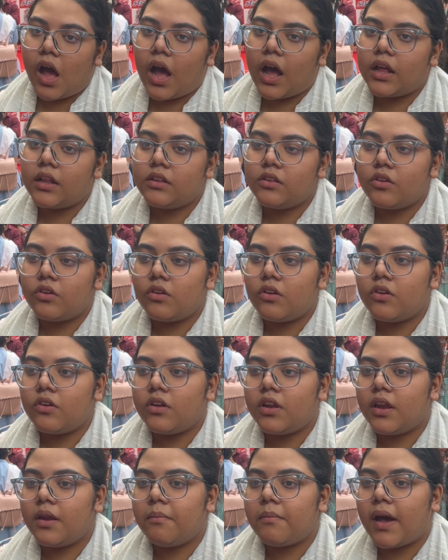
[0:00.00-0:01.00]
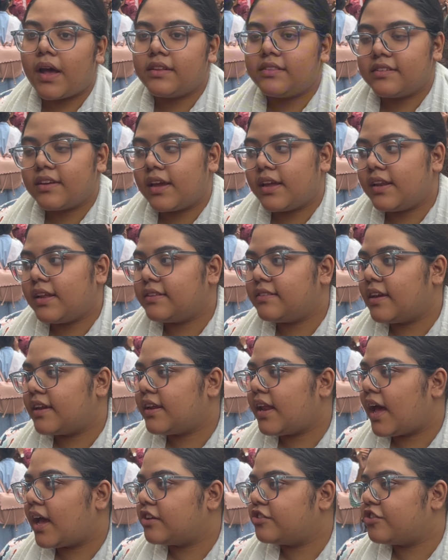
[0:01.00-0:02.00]
আন্দোলনের মাঝখানে
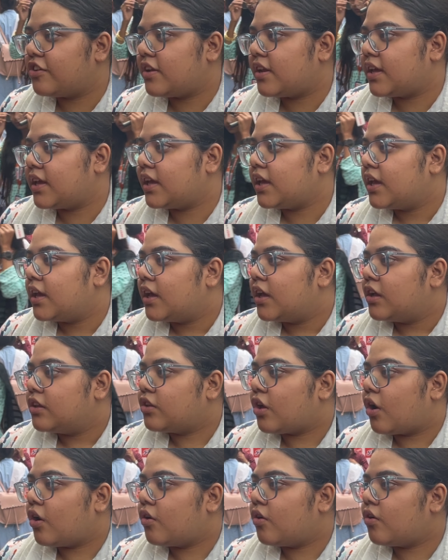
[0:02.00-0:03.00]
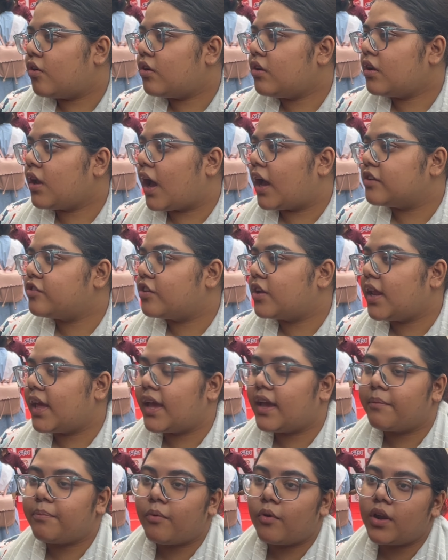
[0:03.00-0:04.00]
যেটা আসলে তখন আসলে
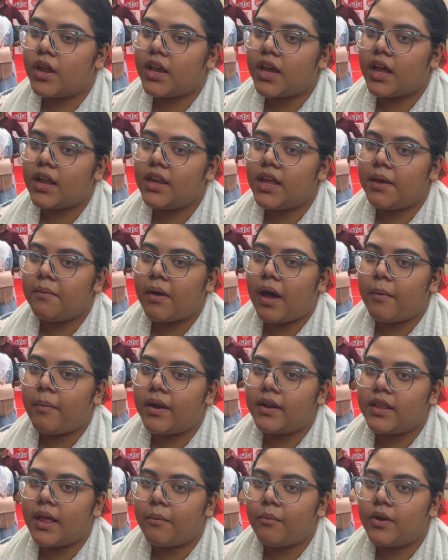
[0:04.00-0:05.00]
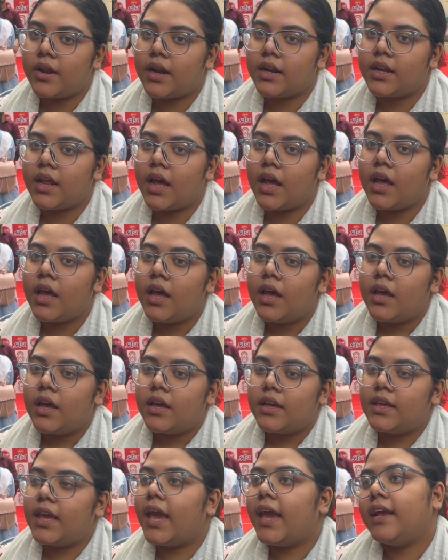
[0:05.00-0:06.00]
পরীক্ষা নিয়ে ভাবার তেমন একটা
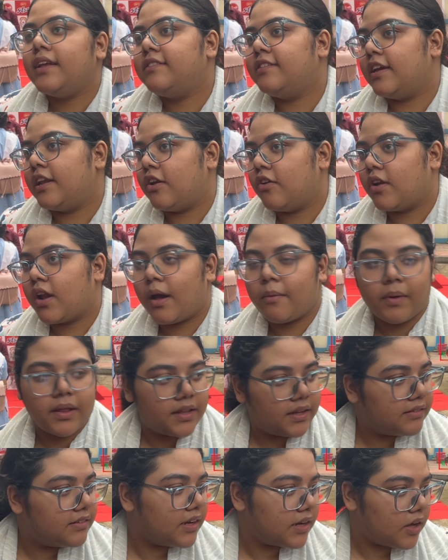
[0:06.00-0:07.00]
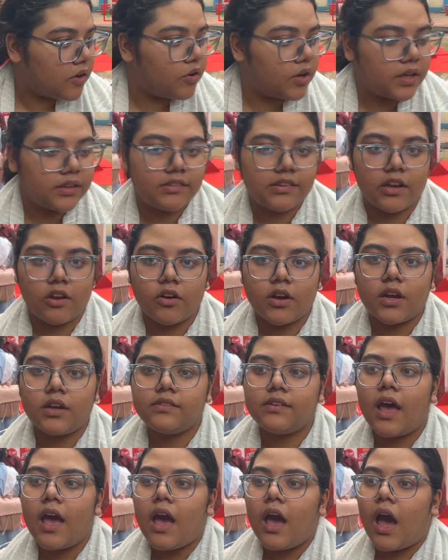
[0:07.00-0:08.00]
ইয়েই ছিল না আমাদের যেটা হয়েছিল
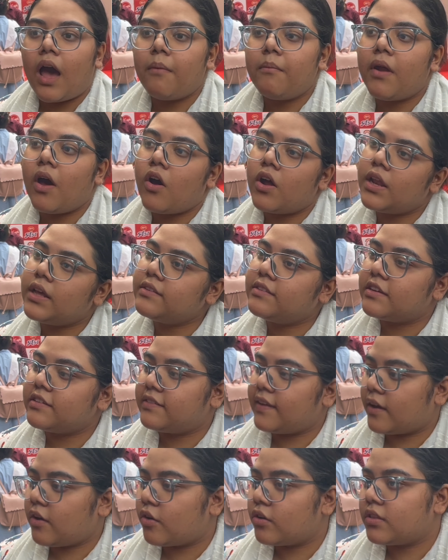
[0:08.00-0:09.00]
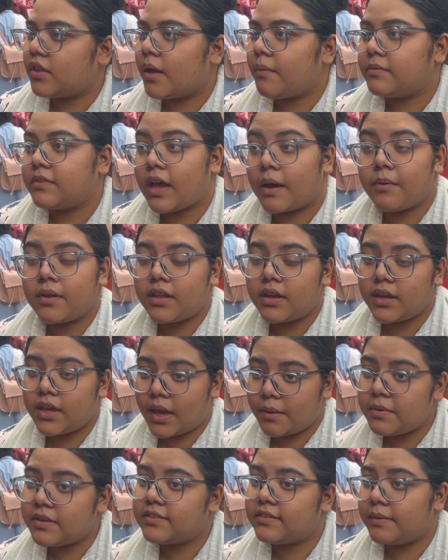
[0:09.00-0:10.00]
কারণ আমরা অনেক চেষ্টা করতাম যে আমাদের
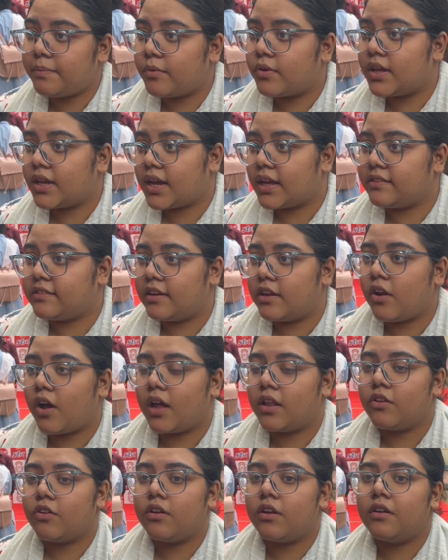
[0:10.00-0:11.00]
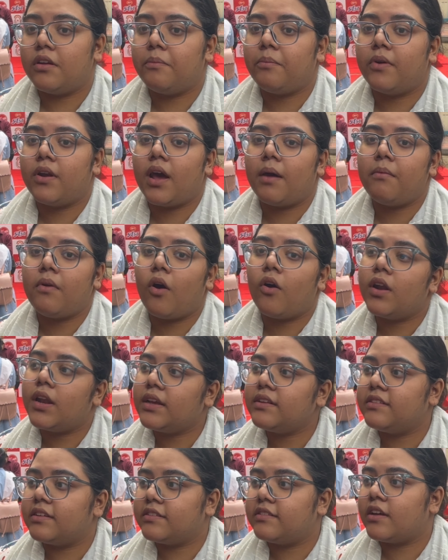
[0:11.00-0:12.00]
কেমিস্ট্রি পরীক্ষা ছিল আন্দোলনের পরে আমরা
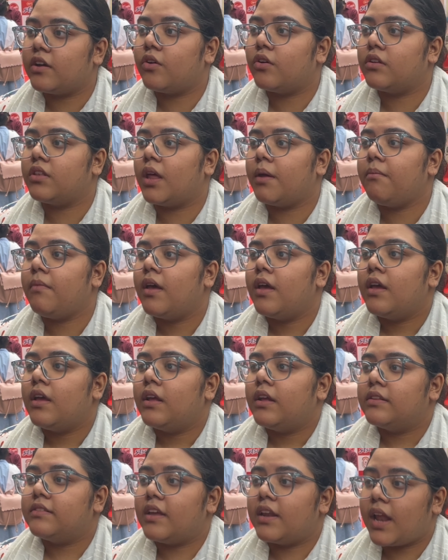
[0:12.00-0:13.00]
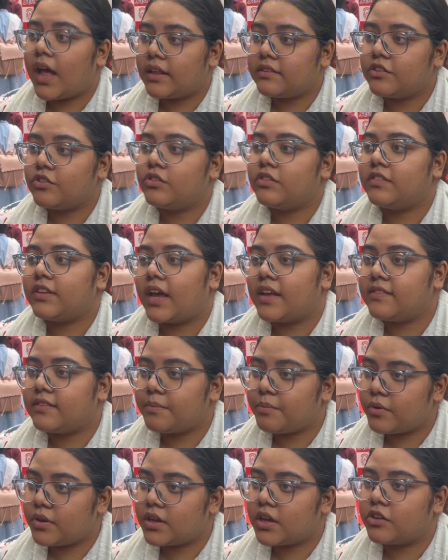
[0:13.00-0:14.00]
অনেক চেষ্টা করতাম যে না যেহেতু
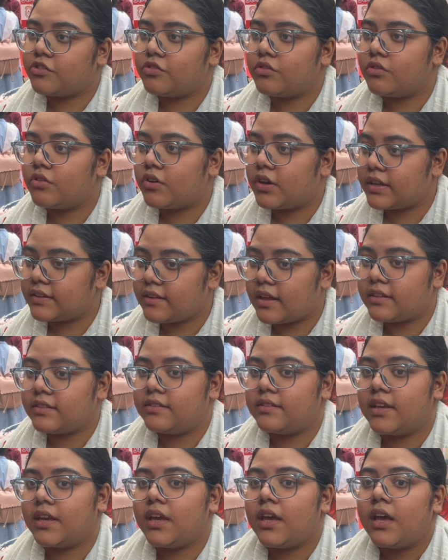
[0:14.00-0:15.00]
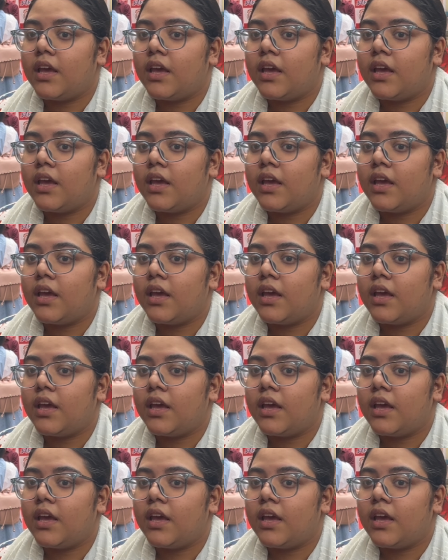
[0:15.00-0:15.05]
সায়েন্সের পরীক্ষা শুরু হয়ে যাচ্ছে